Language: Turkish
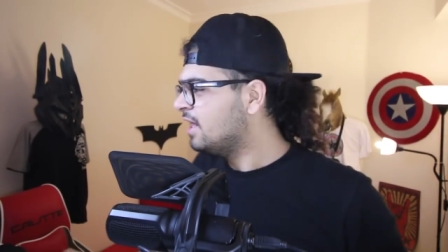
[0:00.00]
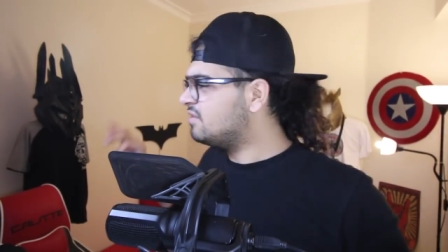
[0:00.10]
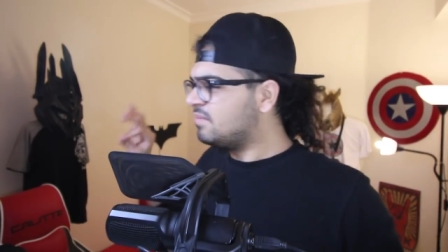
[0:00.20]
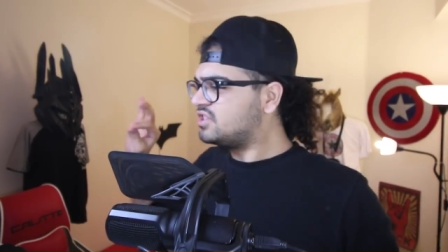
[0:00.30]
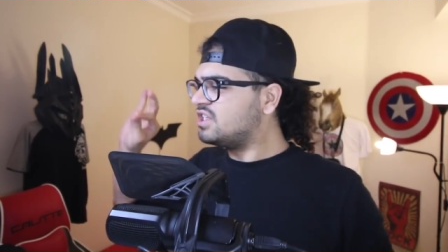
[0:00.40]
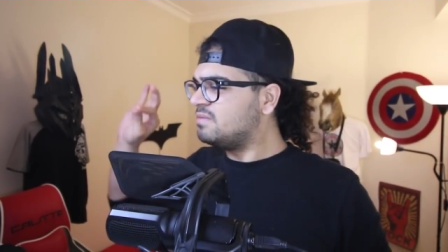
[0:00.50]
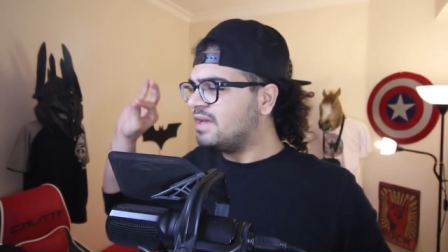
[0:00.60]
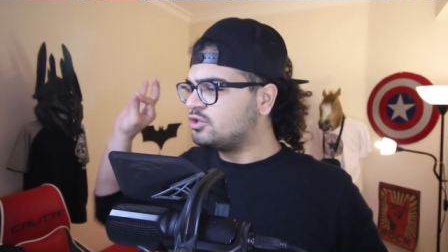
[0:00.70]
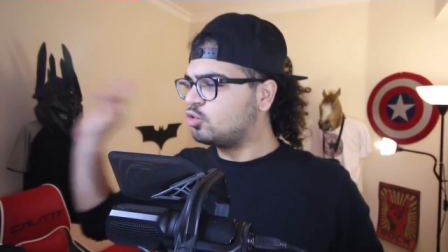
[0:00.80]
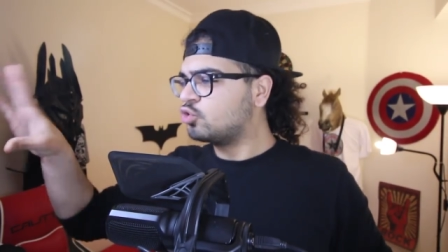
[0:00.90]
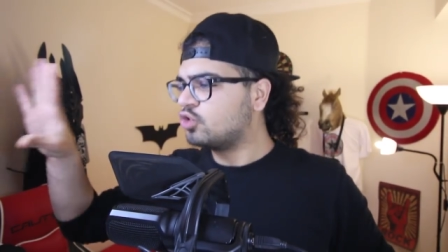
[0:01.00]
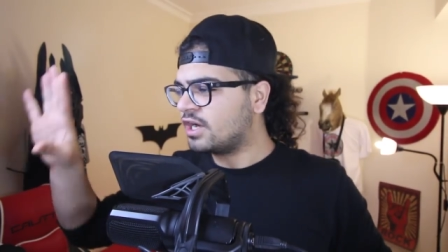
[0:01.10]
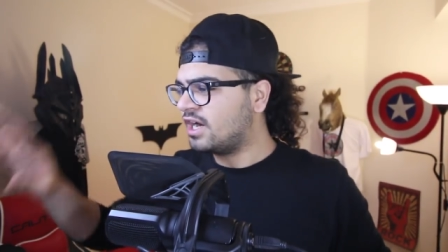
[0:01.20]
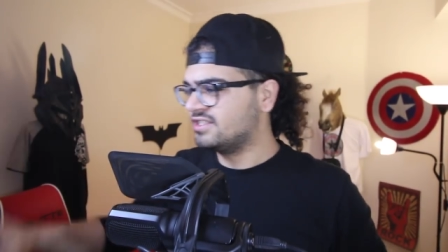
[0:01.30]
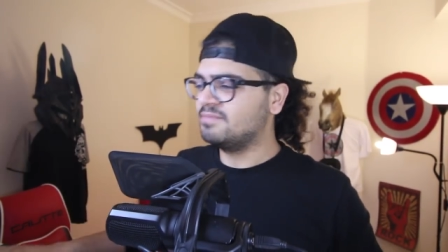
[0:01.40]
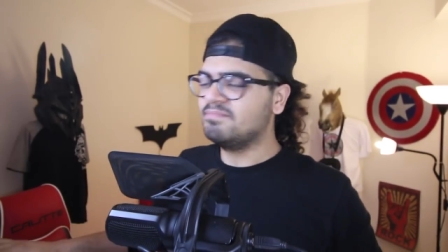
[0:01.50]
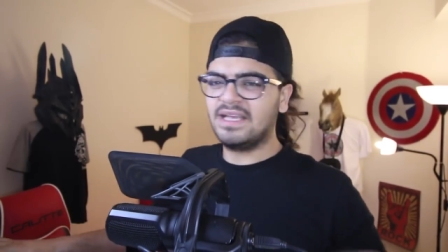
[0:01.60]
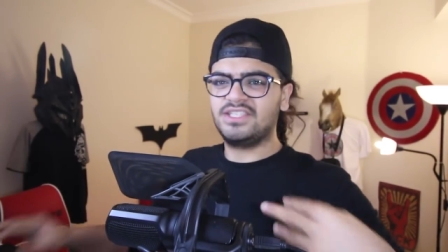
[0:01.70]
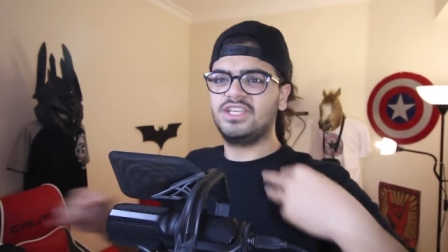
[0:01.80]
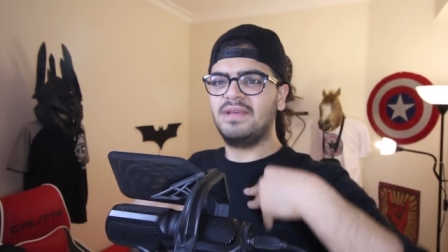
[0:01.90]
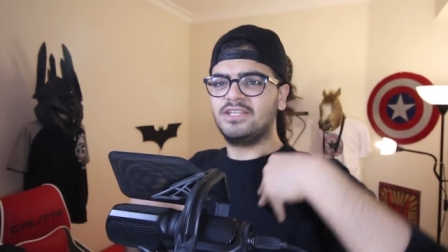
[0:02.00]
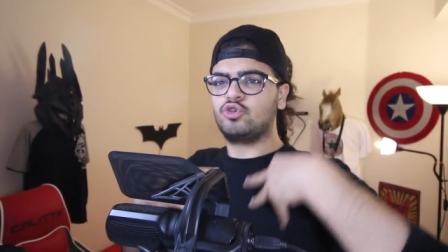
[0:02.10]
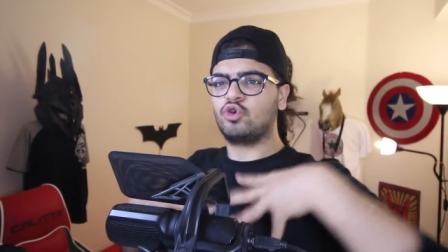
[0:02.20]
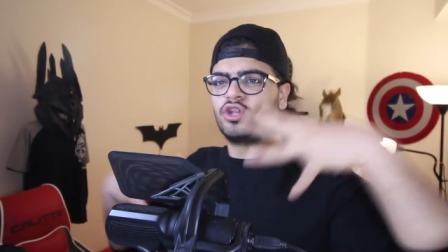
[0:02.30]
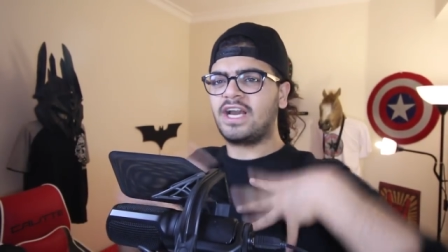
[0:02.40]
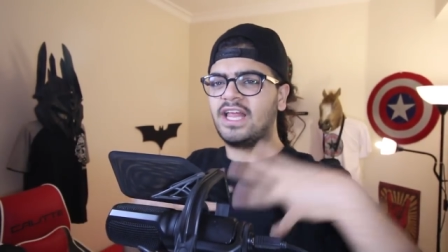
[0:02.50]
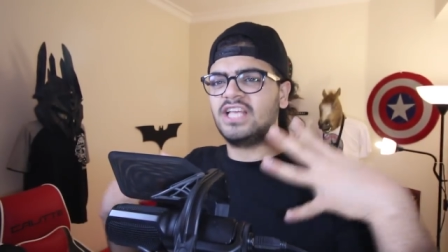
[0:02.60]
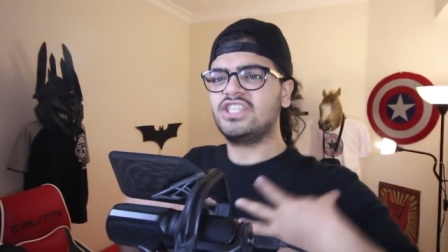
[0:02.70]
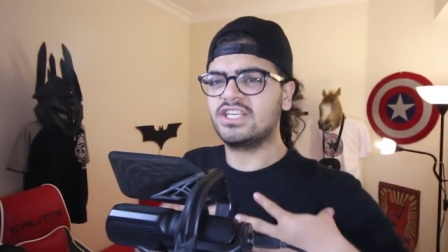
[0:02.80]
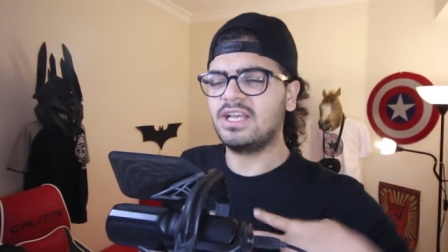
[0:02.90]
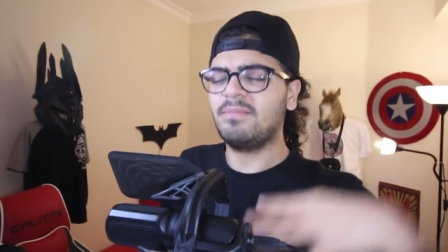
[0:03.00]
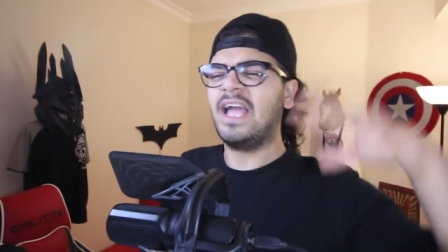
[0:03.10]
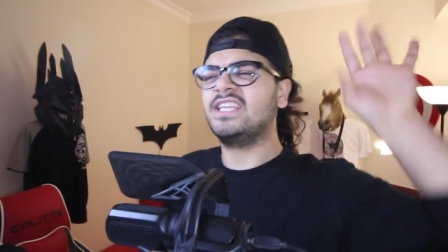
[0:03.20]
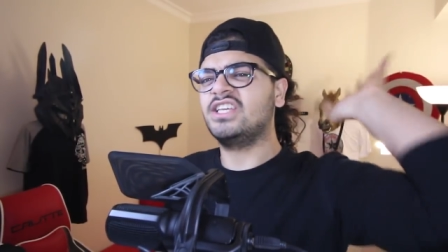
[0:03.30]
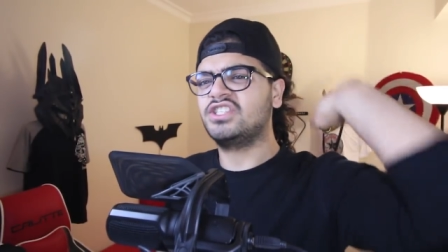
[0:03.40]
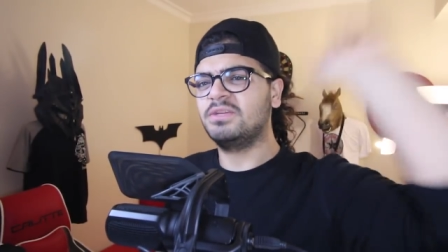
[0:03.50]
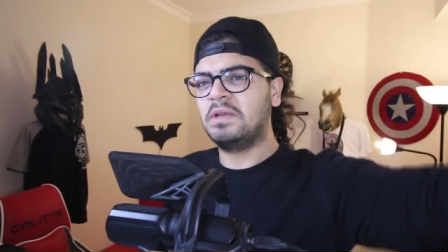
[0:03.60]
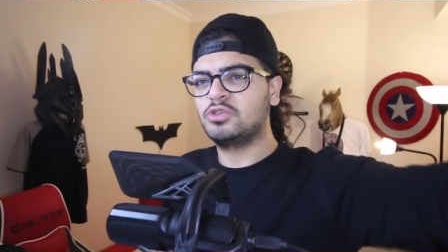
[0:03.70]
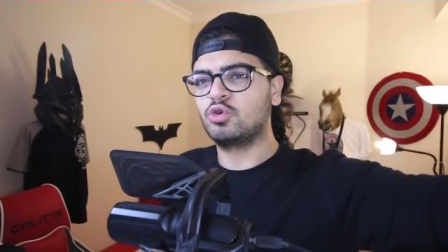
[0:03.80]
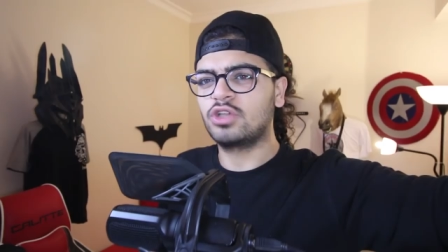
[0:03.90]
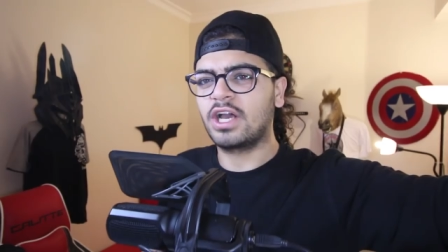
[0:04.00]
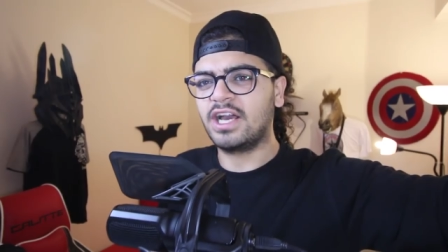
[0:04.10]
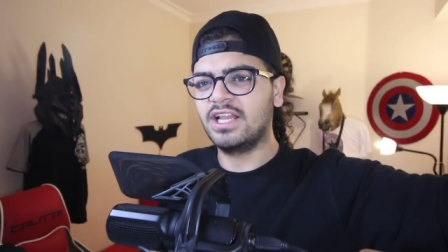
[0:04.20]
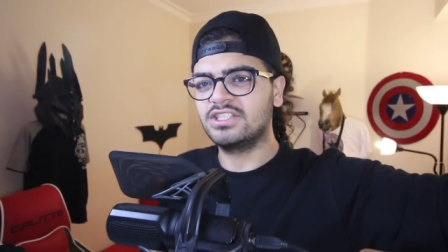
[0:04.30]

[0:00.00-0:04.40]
Girme, silmek zorunda kalsın. Ben silmek zorunda kalacaksam herkes silmek zorunda